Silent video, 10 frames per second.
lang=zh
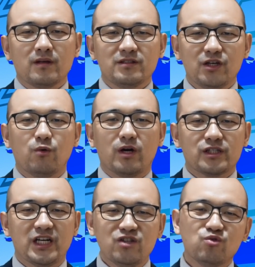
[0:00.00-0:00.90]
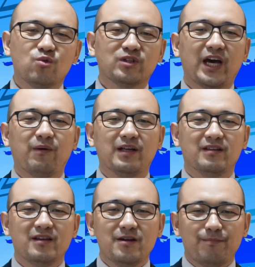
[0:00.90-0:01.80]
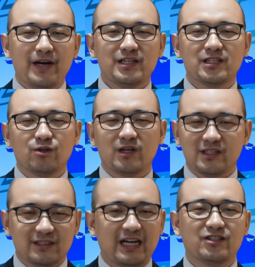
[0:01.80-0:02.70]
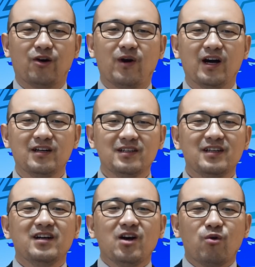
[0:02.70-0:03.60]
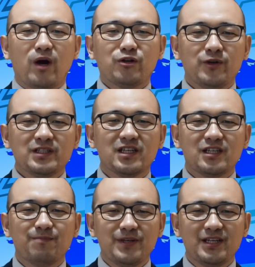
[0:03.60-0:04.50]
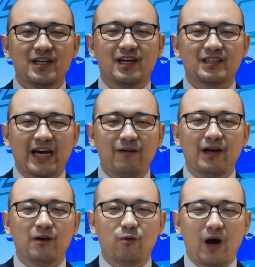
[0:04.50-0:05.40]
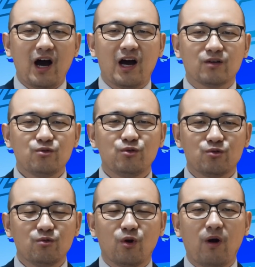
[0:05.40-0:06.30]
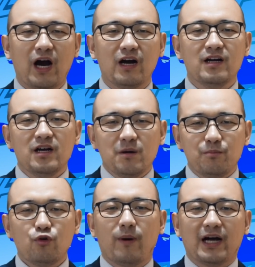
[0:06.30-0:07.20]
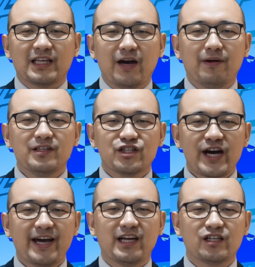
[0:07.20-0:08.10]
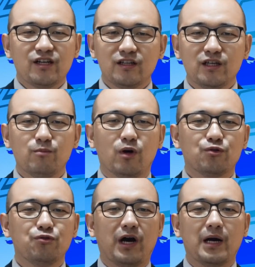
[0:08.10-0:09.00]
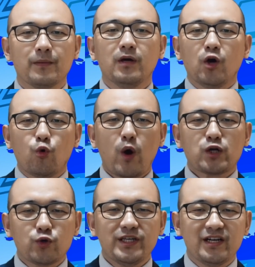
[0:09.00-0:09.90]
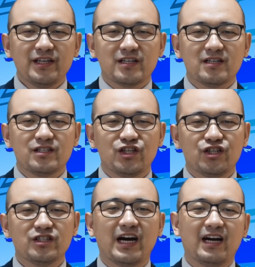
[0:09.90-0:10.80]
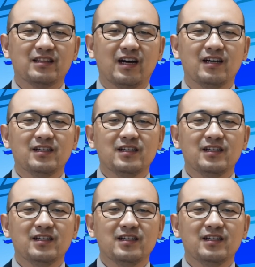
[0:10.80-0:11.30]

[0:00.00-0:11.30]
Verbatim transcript: 结果神助攻台湾，搬石头狠砸脚啊！华春莹则是逼着台湾华航去中国化，不把台湾的 China 彻底抹去啊！华春莹也是寝食难安呐。